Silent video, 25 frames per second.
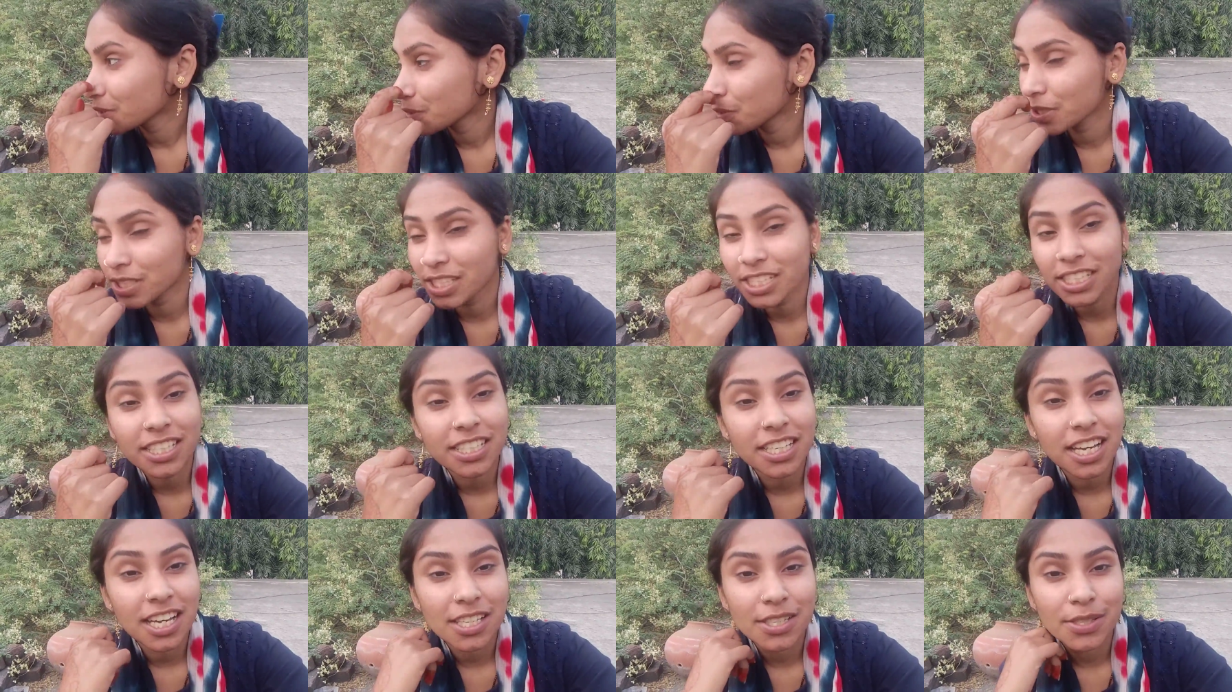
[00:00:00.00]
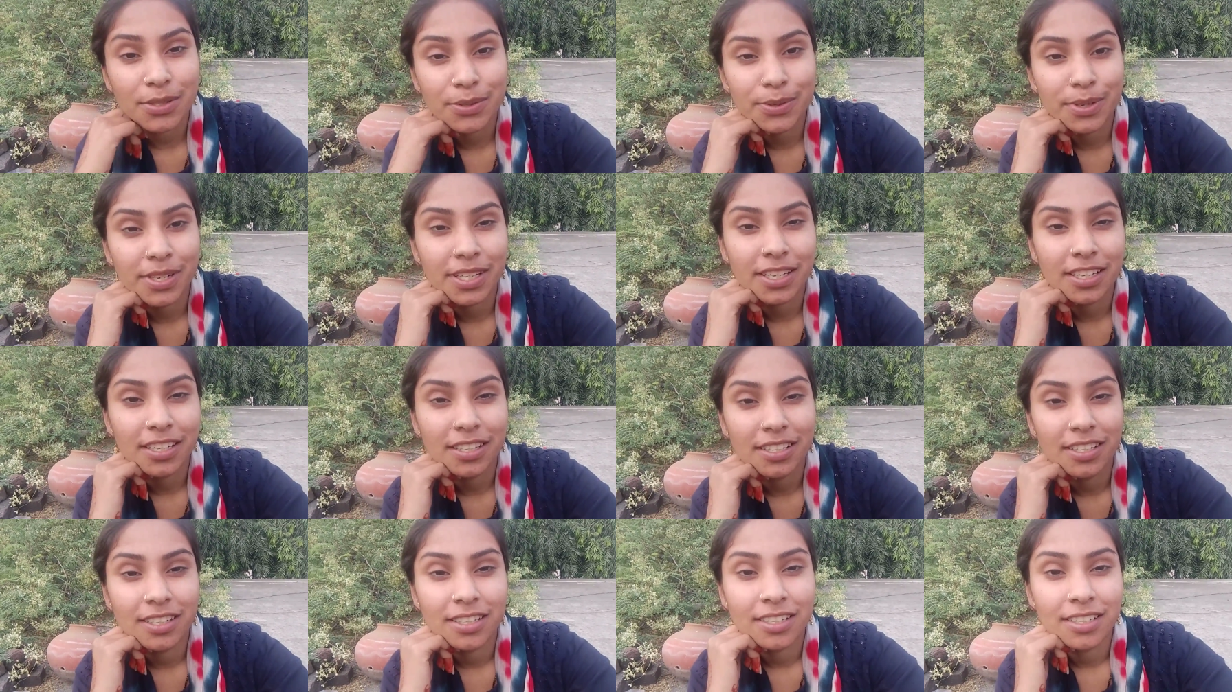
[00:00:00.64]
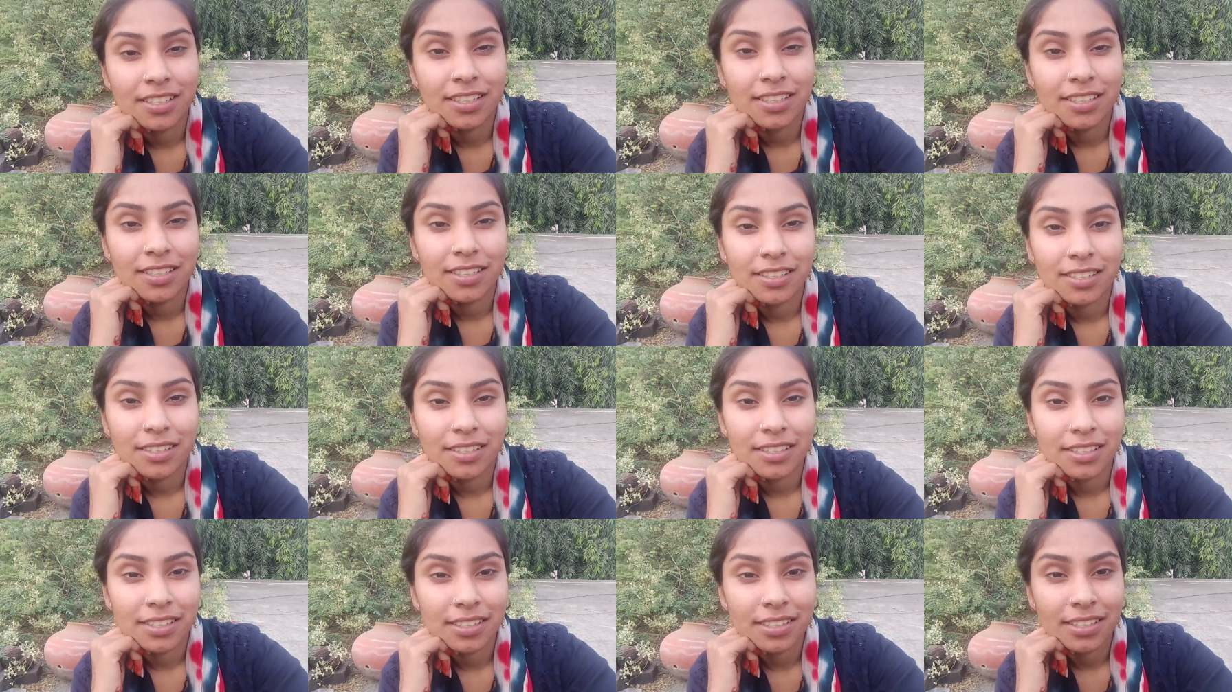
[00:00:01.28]
खुशी के आंसू है
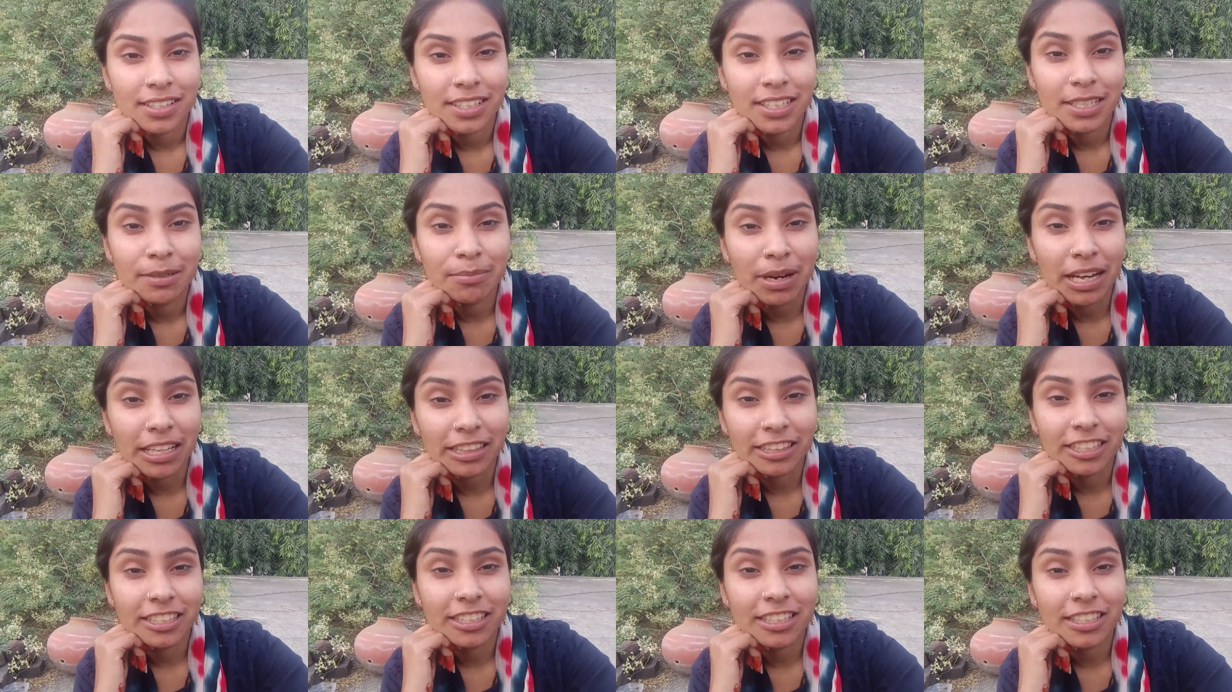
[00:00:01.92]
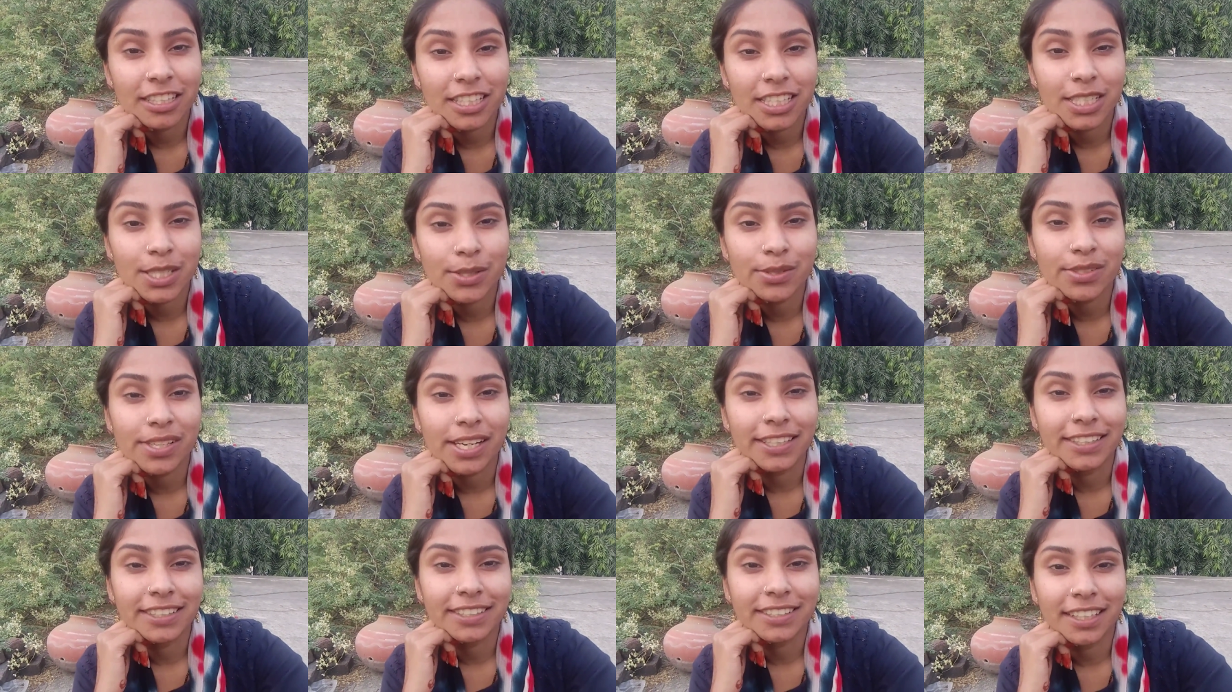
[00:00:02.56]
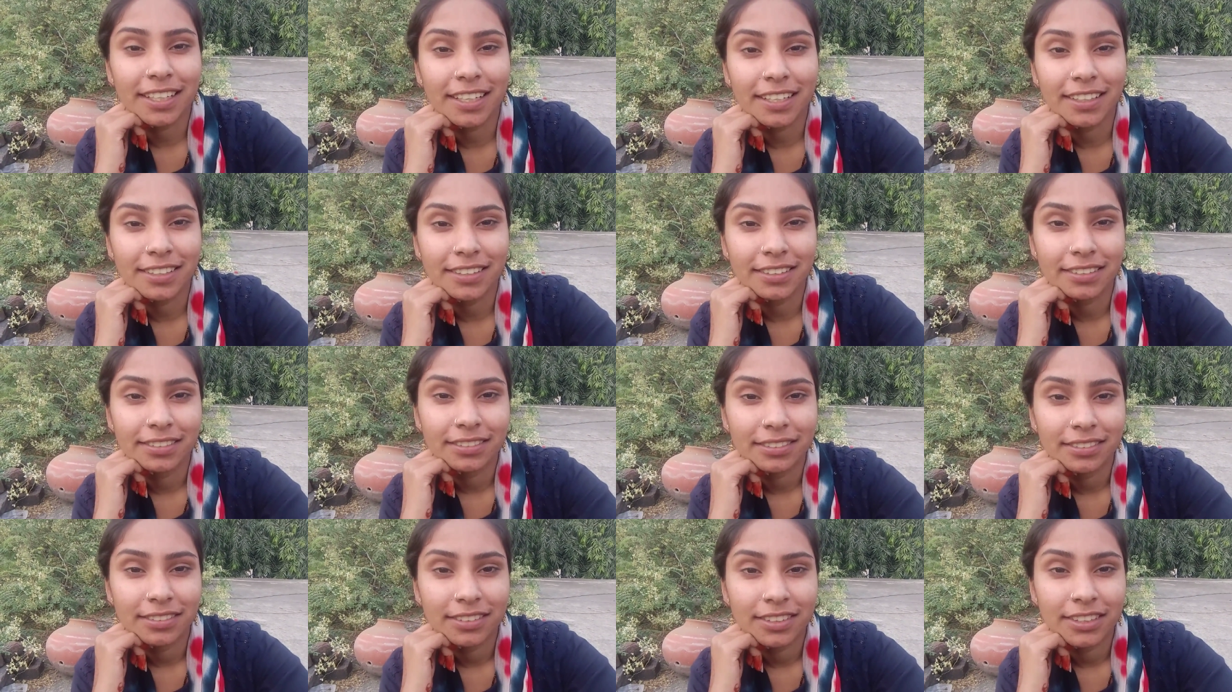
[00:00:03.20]
कि मालती दीदी सुसाइड कर ली
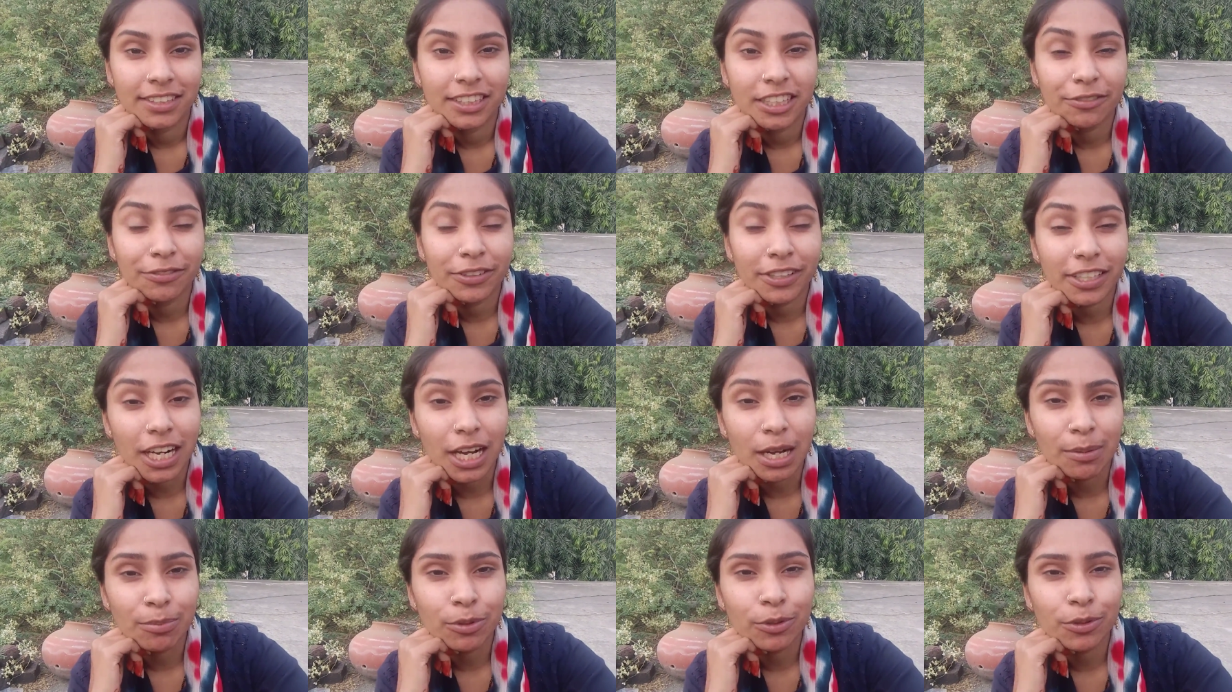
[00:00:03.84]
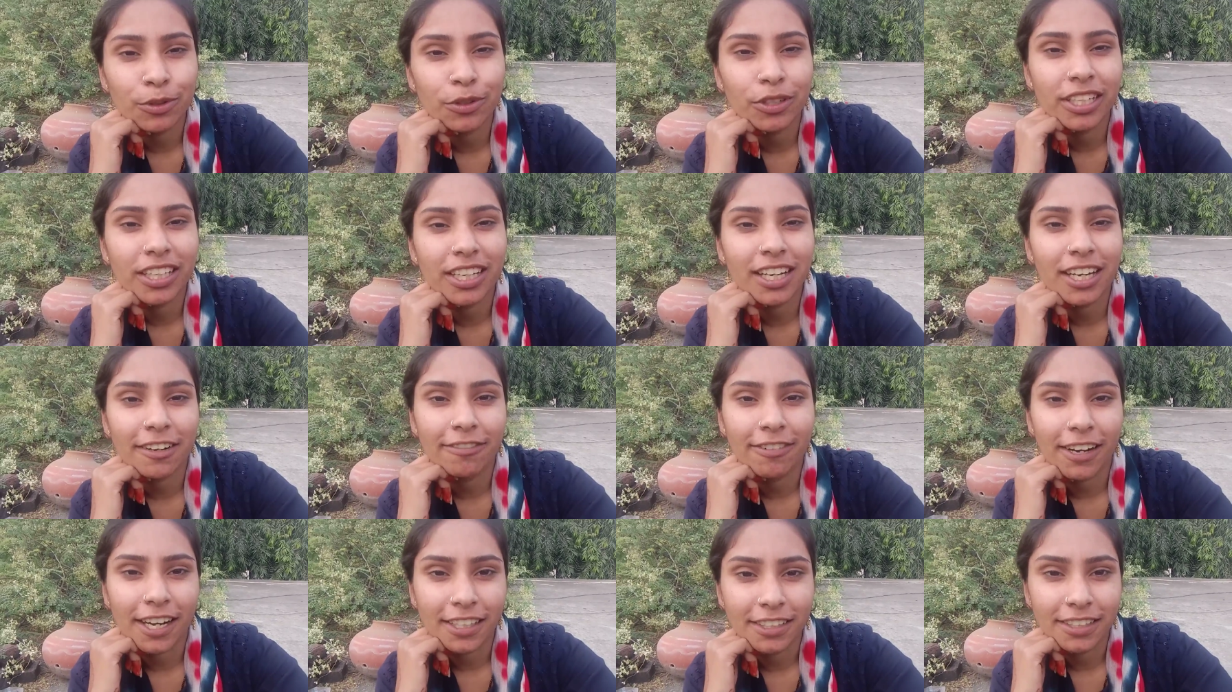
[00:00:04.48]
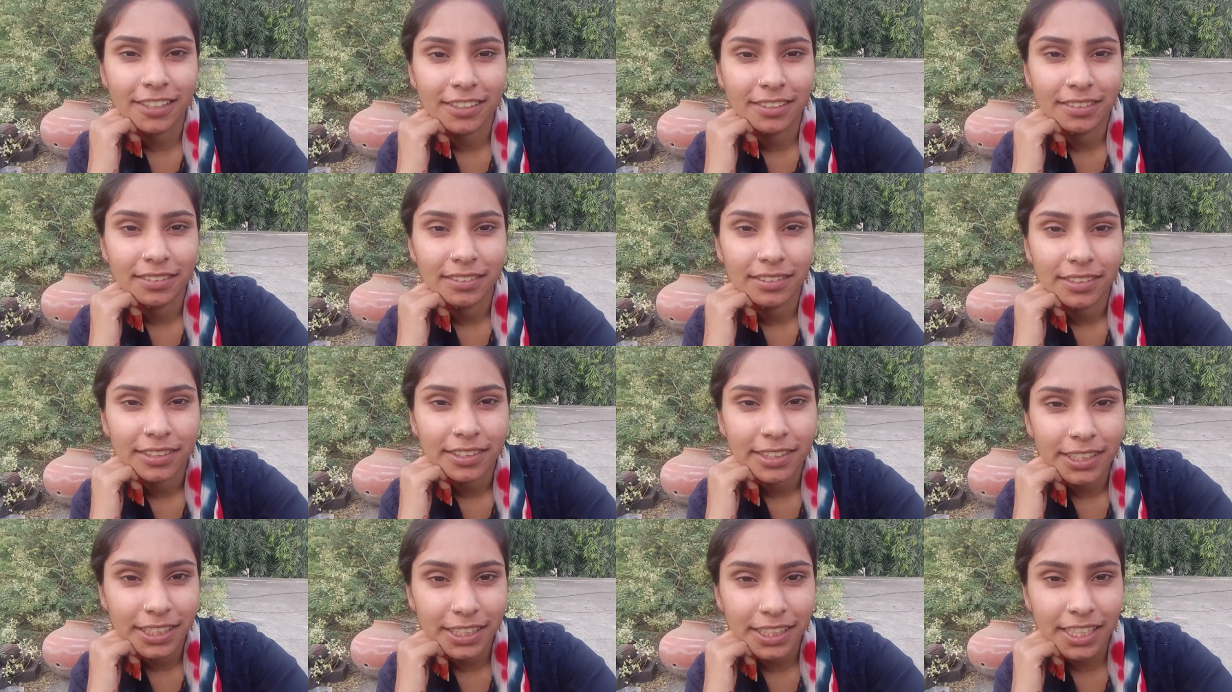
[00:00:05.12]
या फिर आप लोगों ने करवा दी
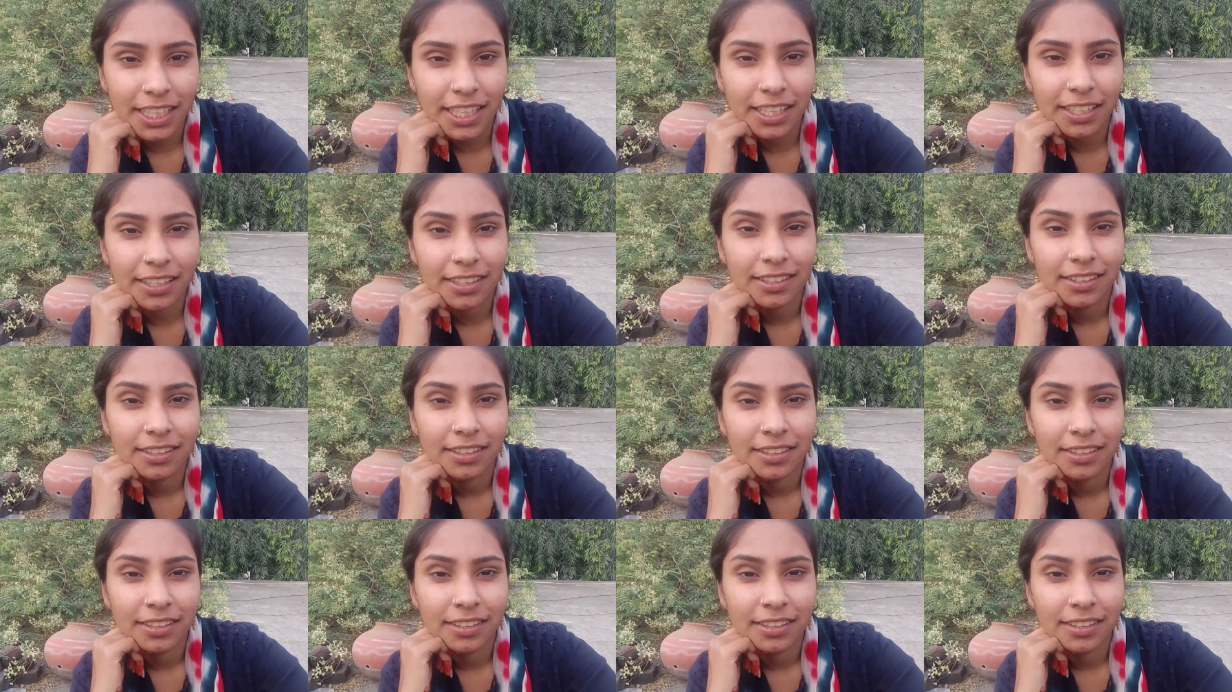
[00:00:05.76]
ठीक है